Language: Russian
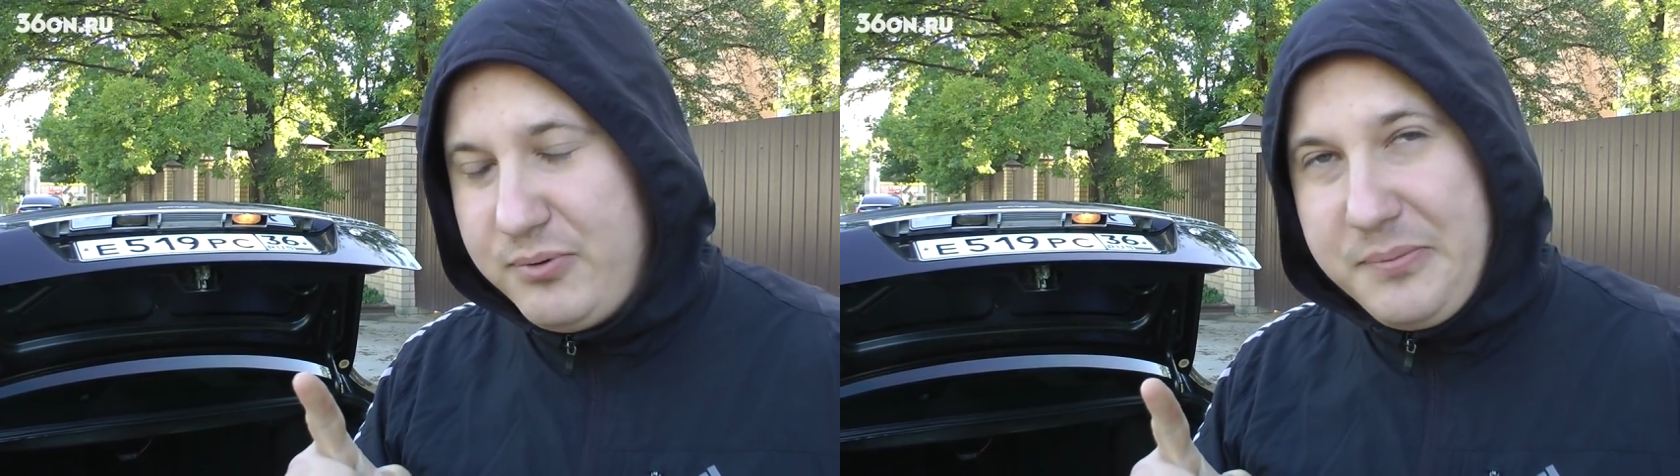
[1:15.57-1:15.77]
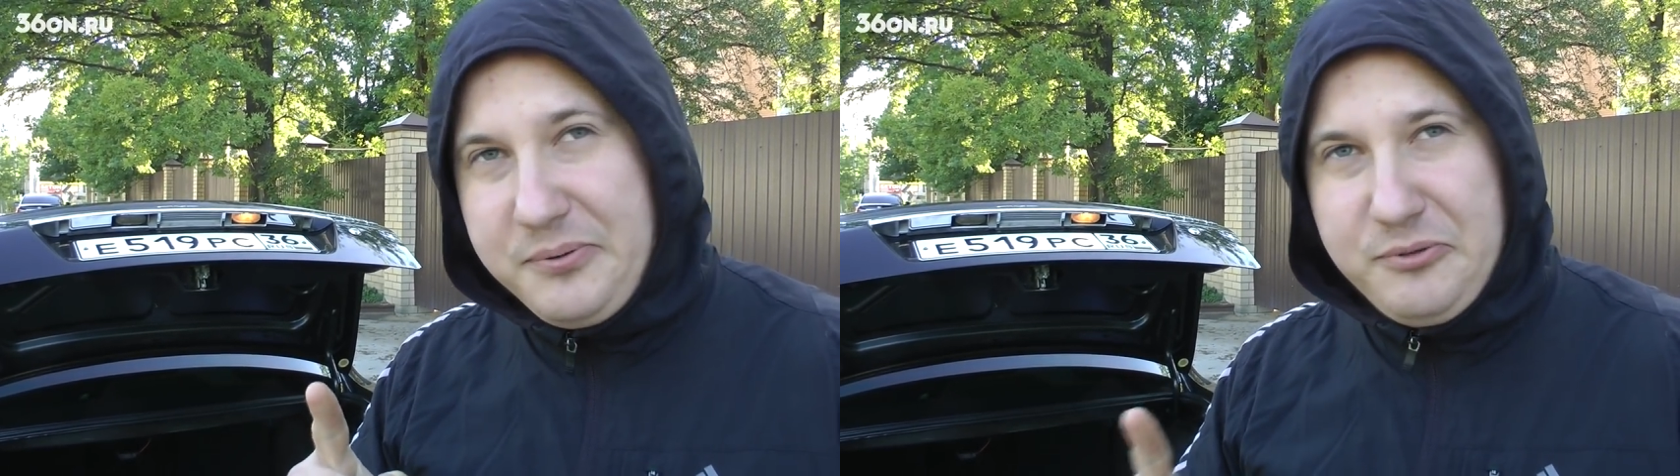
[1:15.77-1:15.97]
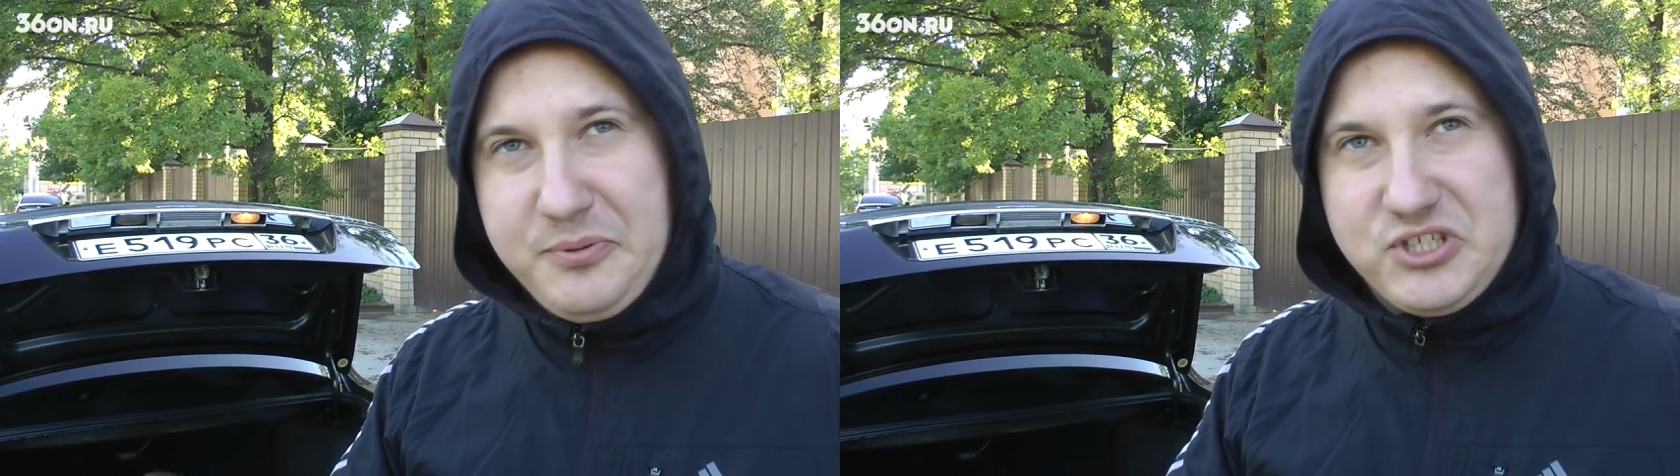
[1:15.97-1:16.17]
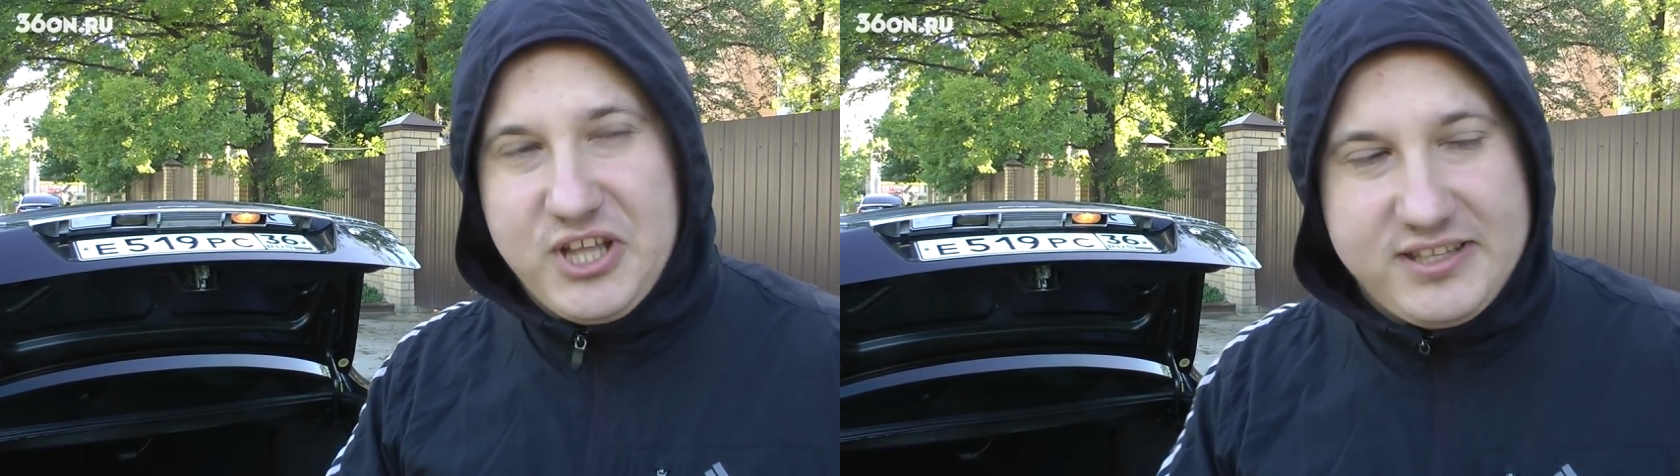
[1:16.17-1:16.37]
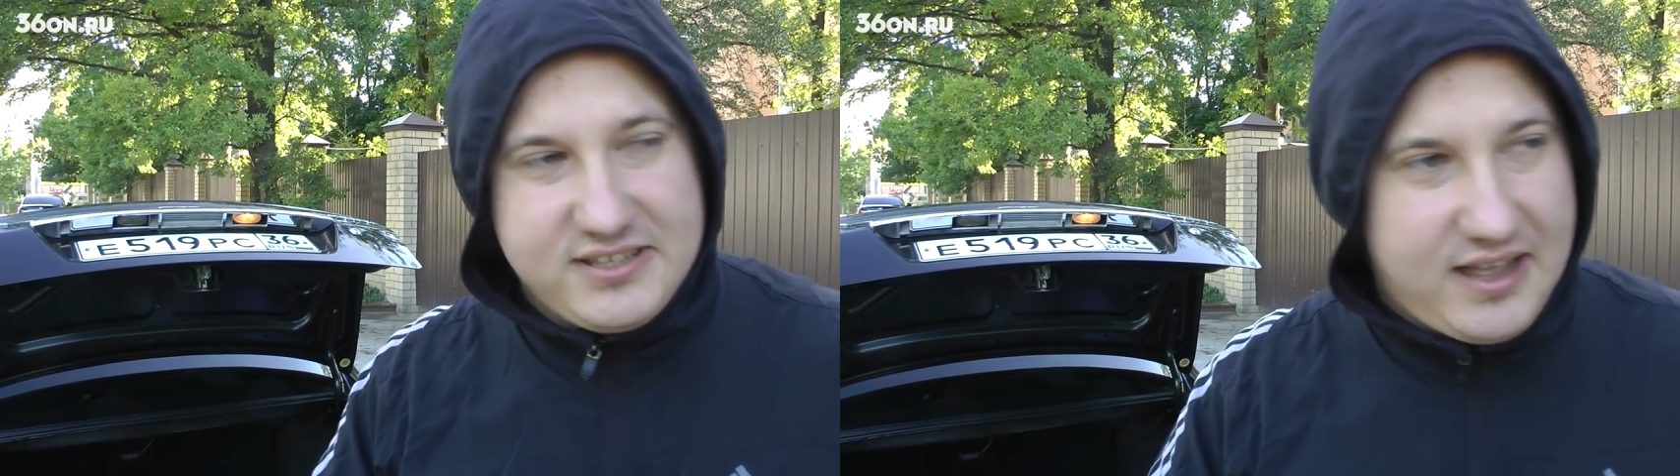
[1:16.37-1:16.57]
будем
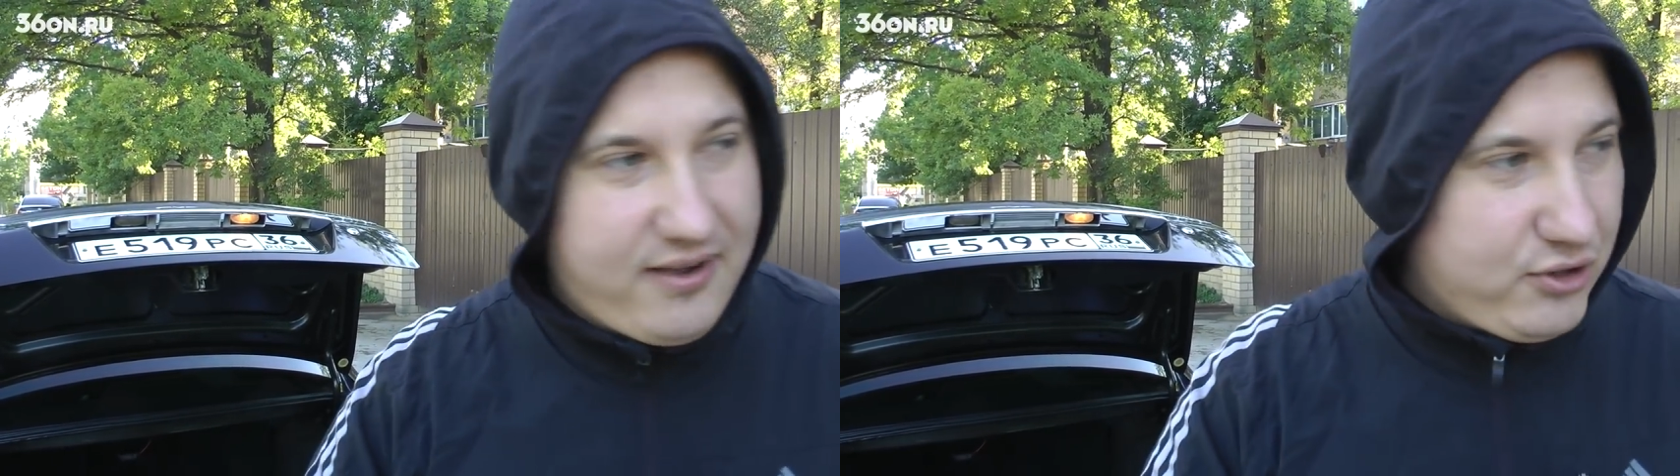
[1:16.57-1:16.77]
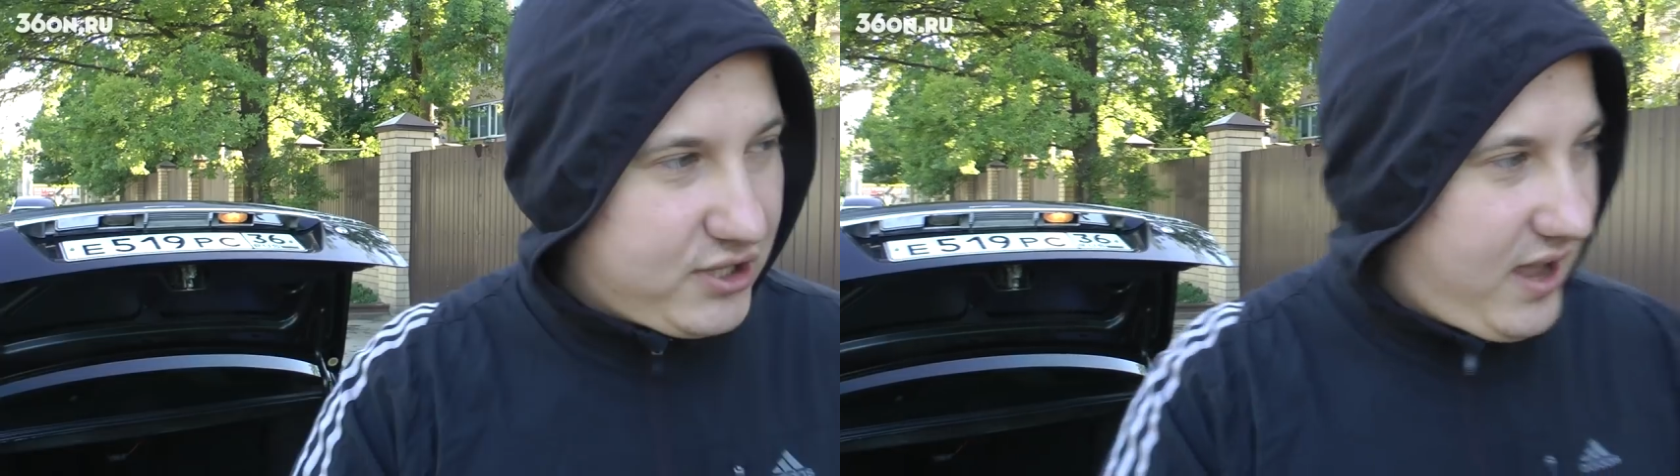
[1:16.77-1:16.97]
предупреждать. А вот